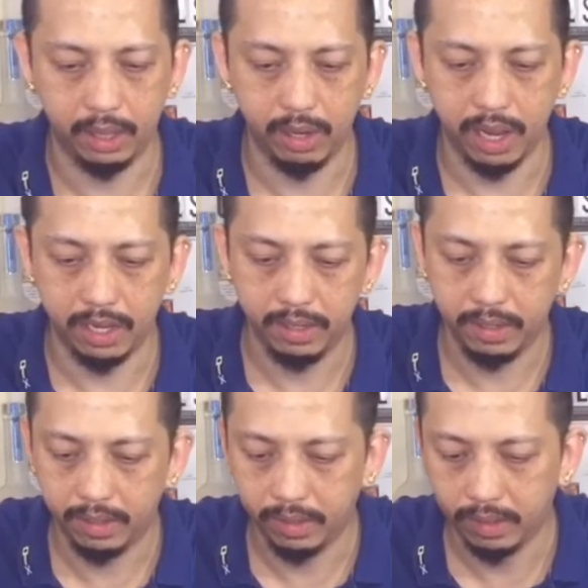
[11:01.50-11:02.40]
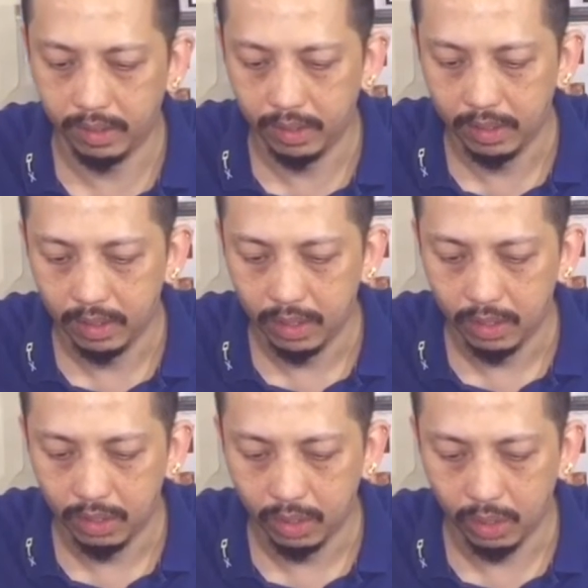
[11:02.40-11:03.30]
Ito lang.
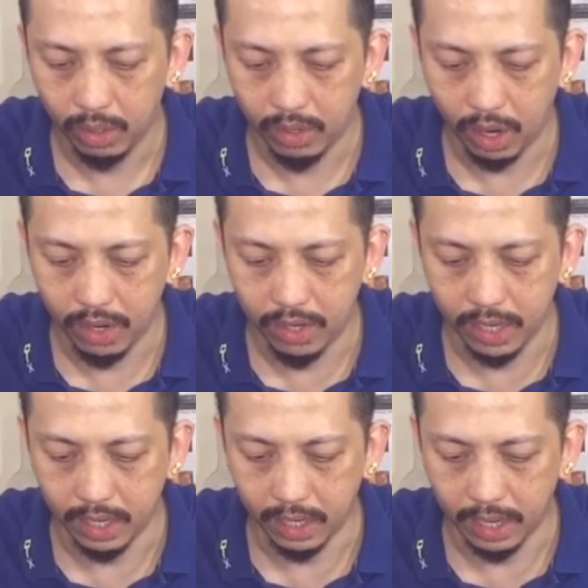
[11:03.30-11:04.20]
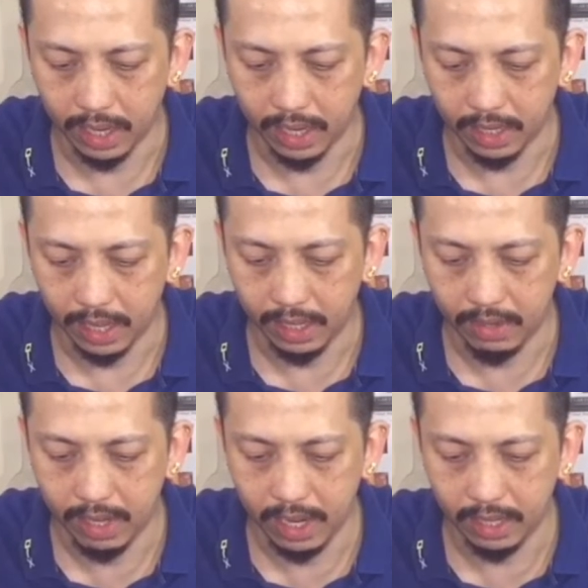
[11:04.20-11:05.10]
So, charging. Ayan.
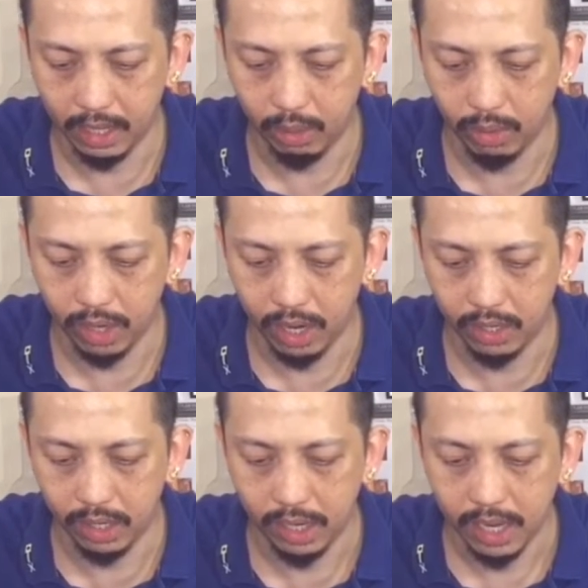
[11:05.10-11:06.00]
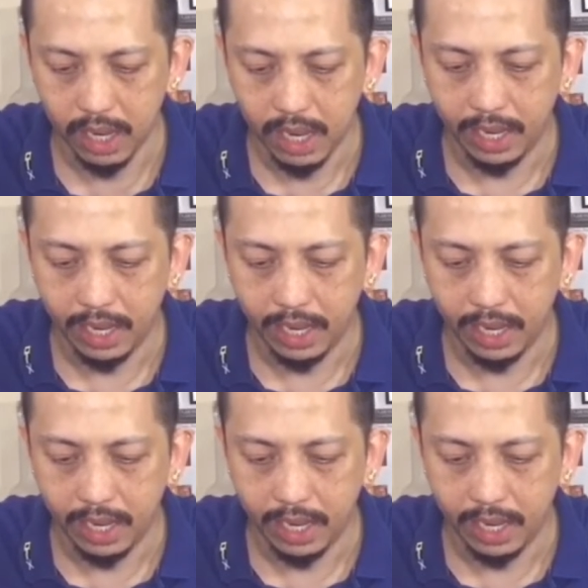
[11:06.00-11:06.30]
I-attach na natin itong charger.